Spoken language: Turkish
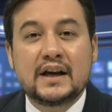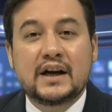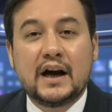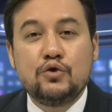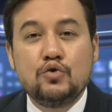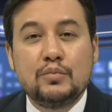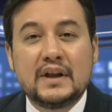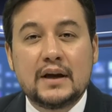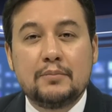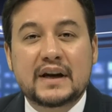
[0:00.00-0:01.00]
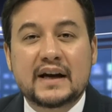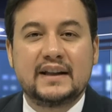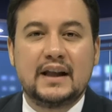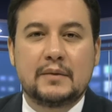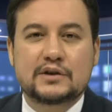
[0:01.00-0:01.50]
kayyumlara
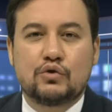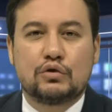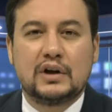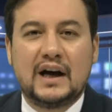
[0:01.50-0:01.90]
bırakılamaz oldu.